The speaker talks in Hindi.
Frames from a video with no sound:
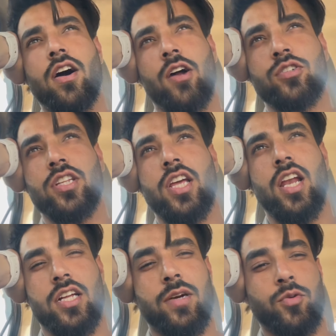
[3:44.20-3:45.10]
और उसका
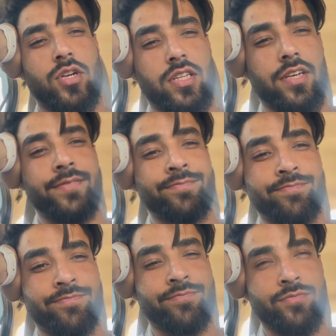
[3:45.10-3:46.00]
तेल खत्म हो जाता मैं
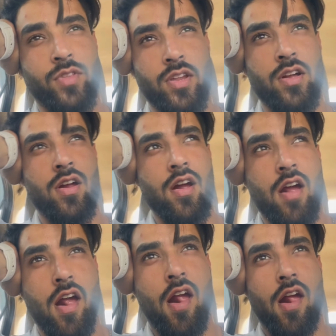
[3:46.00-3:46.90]
तो अपनी गाड़ी को
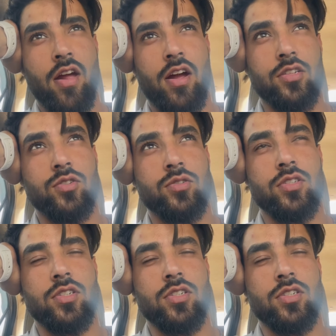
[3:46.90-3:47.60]
लगूंगा ऐसे वाला तो?